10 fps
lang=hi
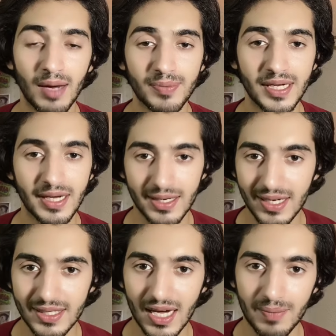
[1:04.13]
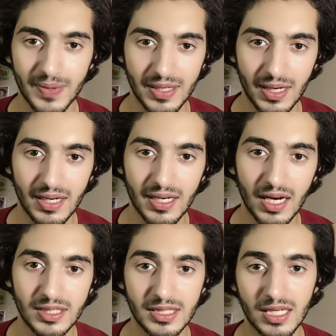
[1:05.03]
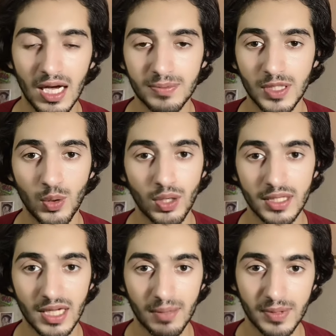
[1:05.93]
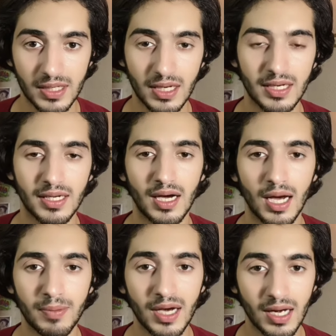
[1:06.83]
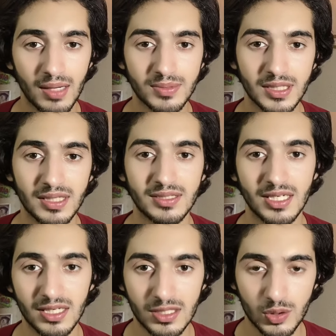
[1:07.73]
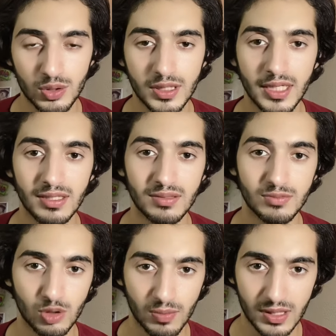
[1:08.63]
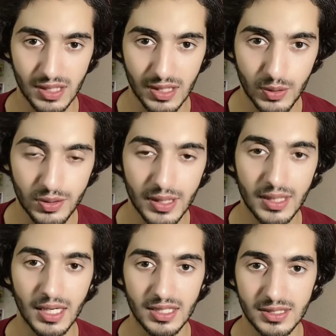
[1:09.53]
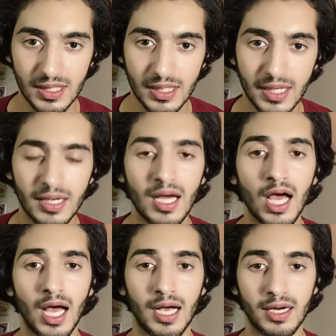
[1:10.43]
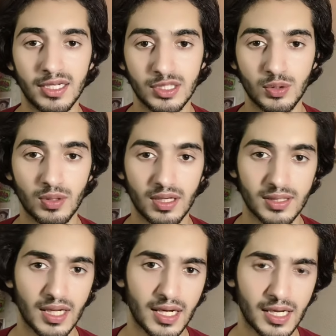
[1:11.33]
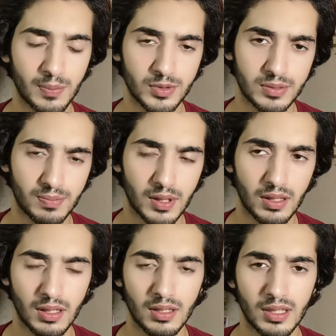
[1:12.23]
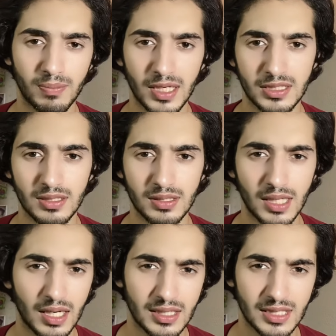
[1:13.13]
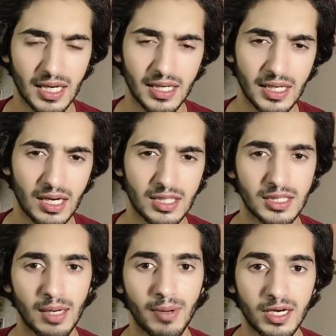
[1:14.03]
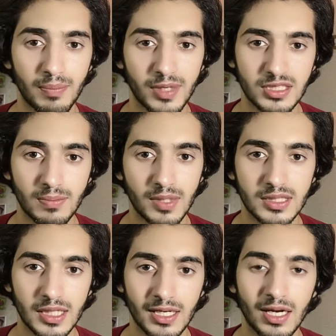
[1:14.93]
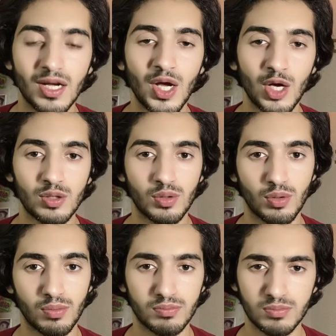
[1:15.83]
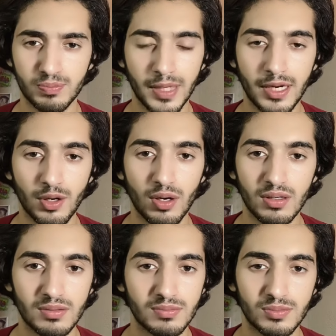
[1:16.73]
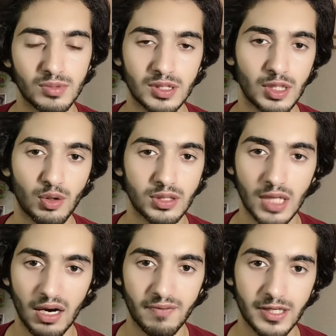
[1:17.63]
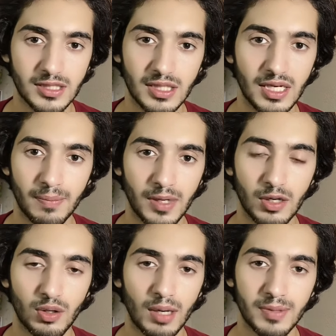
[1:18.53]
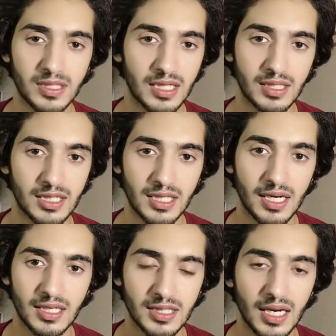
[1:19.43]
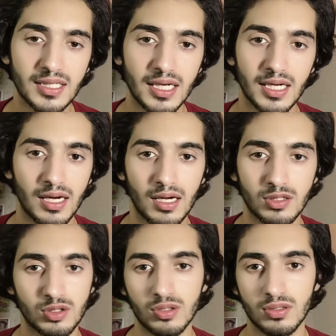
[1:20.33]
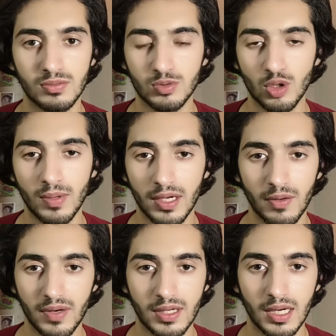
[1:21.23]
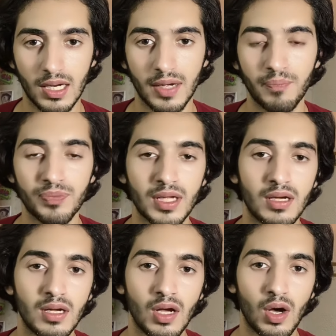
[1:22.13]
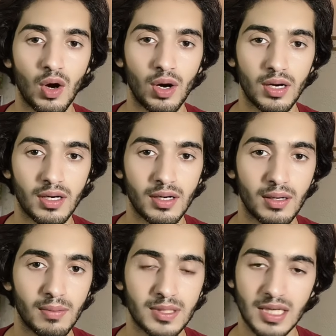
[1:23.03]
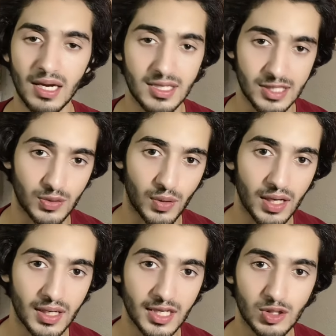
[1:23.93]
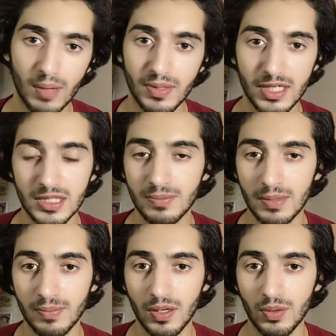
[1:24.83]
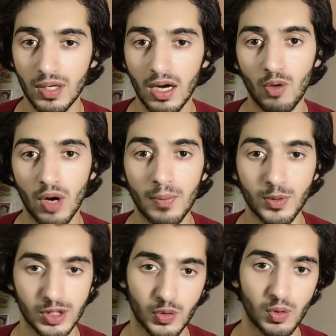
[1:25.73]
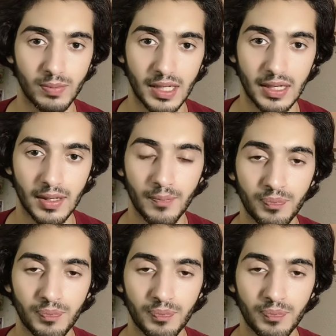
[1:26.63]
आपने करना था आपने कर लिया जितना आपसे होना था आपने कर लिया अभी आराम से जल्दी सो जाएं सुबह जल्दी उठें नाश्ता करें अगर किसी को लगता है कि मुझ पर डिप्रेशन या एनजाइटी या इस तरह मेरा टम्परेचर बढ़ जाएगा तो पेनाडोल इसके कोई साइड इफ़ेक्ट्स नहीं है पेनाडोल अपने साथ या लेकर चले जाएँ या सुबह के वक्त का लें और बस अल्लाह से दुआ करें जो आपकी किस्मत में होगा वो आपको ज़रूर मिलेगा